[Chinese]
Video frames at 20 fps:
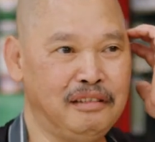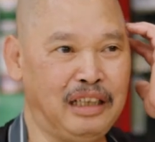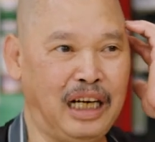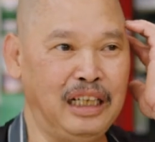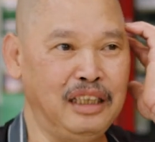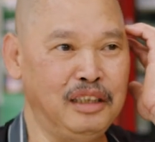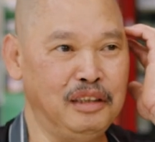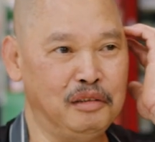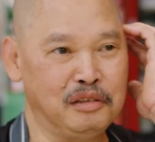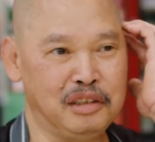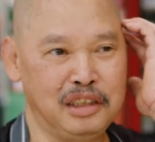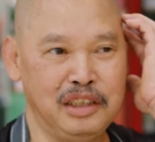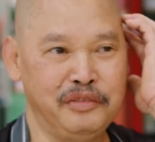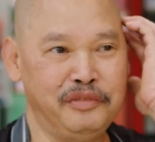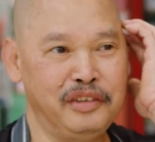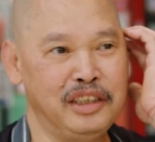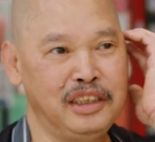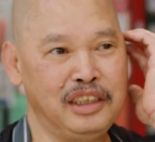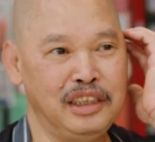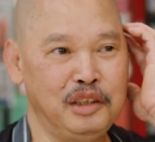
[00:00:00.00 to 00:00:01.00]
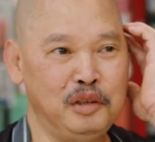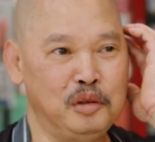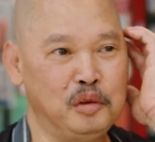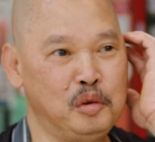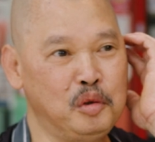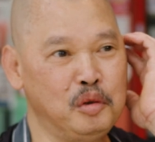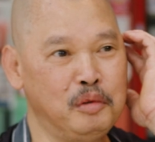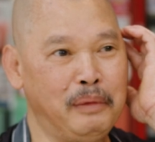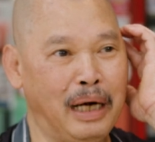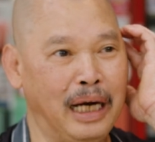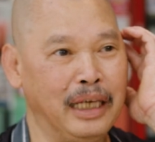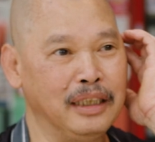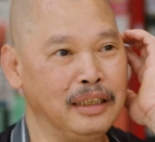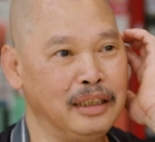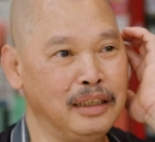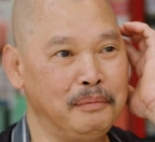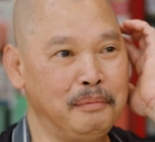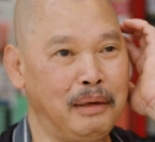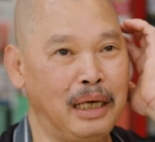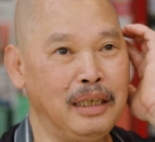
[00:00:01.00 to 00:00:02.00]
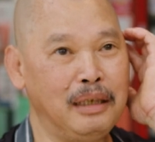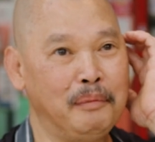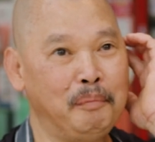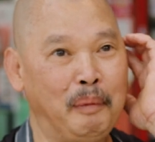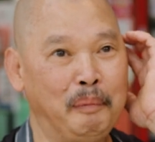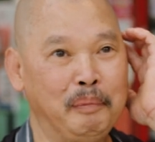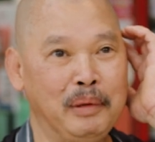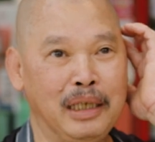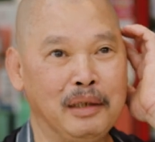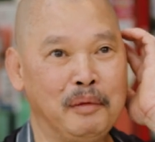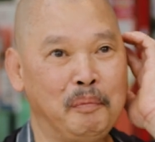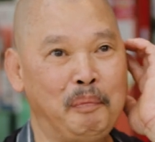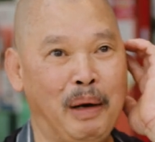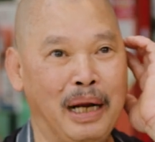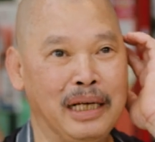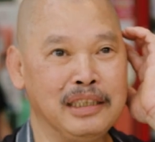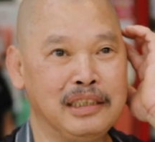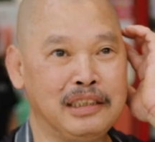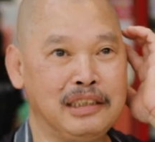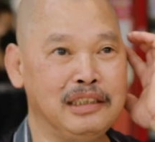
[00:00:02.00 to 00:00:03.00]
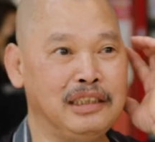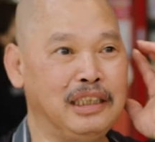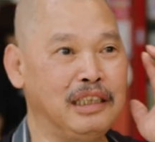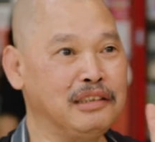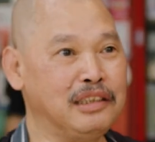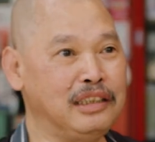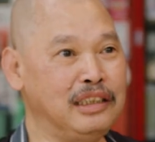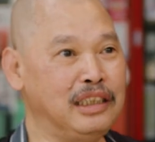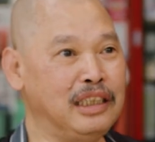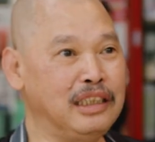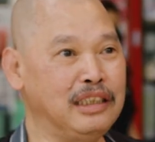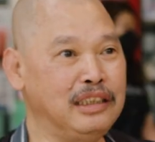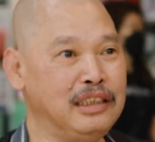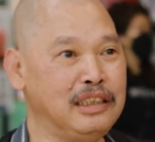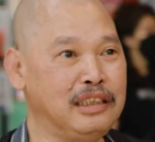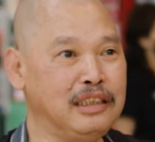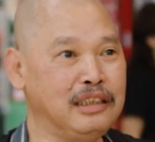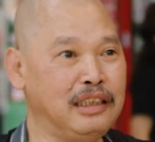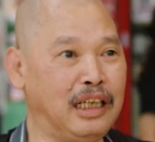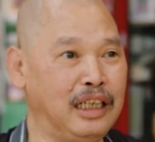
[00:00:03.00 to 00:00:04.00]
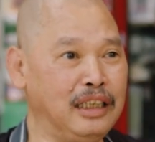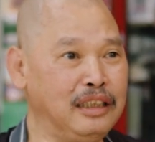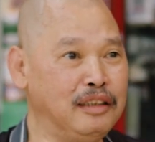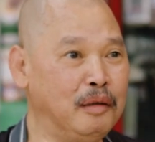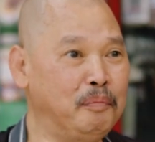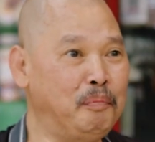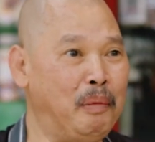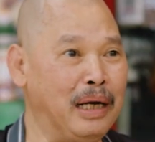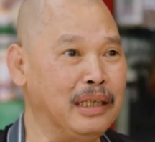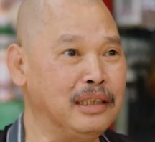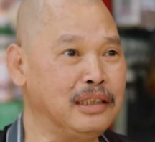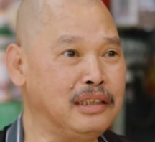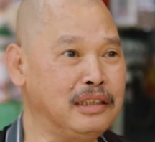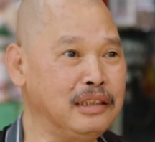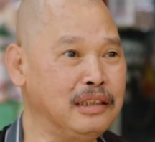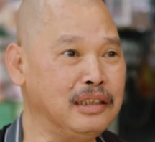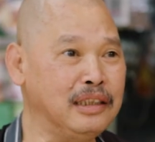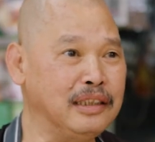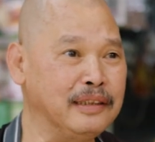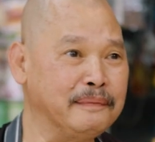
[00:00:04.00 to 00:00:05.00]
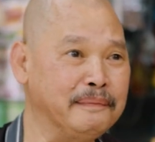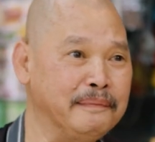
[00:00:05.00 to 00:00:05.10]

哪里有四分之乳猪卖的？要卖要半只，要是一一只，哪里有半只啊？